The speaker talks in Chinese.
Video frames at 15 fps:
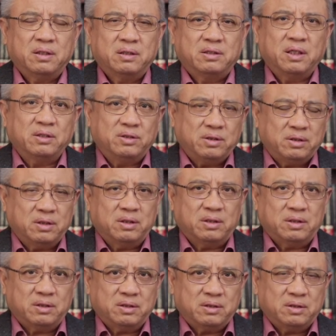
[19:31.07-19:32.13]
这个就
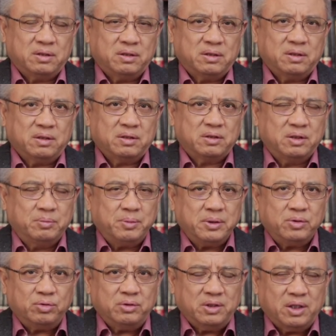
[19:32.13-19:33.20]
是资本
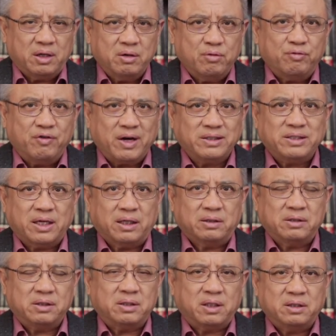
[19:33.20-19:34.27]
主义能够发展、
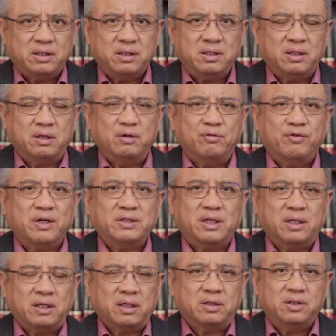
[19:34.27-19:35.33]
市场经济能够发
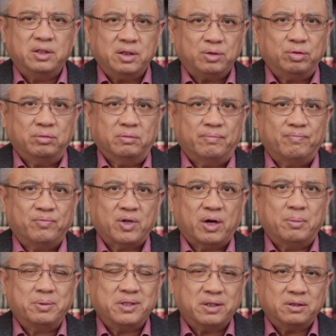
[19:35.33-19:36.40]
展的一个基础，
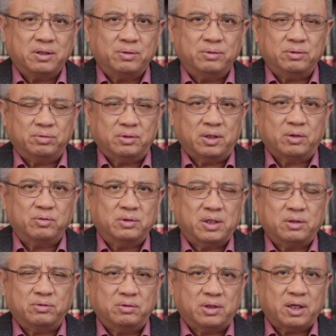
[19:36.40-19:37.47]
而不像社会主义、共
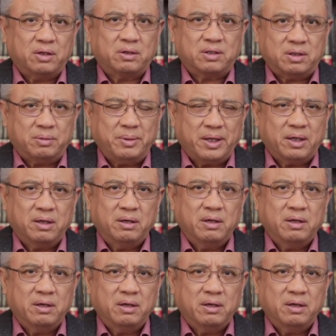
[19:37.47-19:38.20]
产主义，它要革命，